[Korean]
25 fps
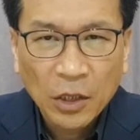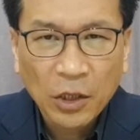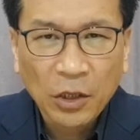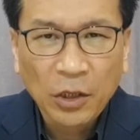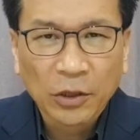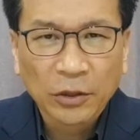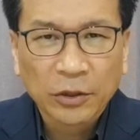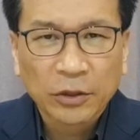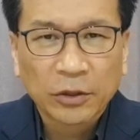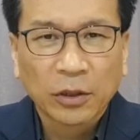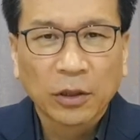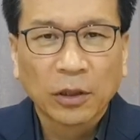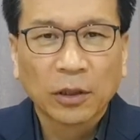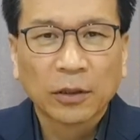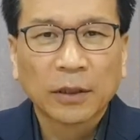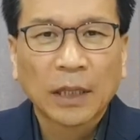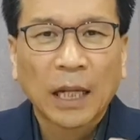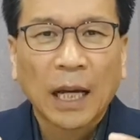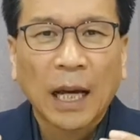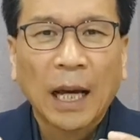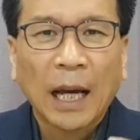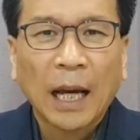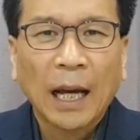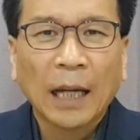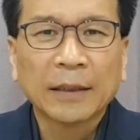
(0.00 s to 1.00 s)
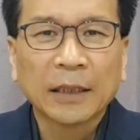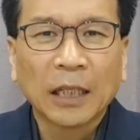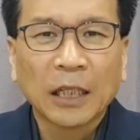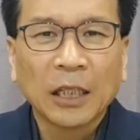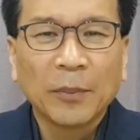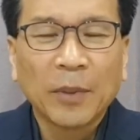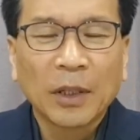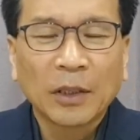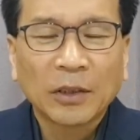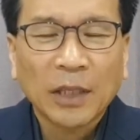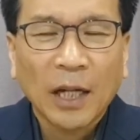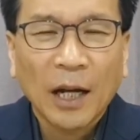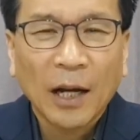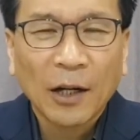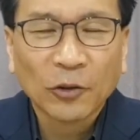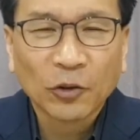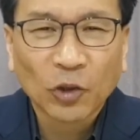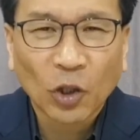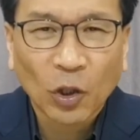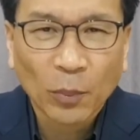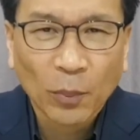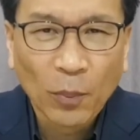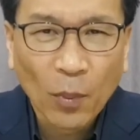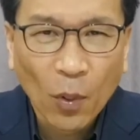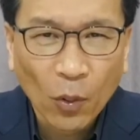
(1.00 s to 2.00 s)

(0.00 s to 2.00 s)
이것은 하나님의 창조의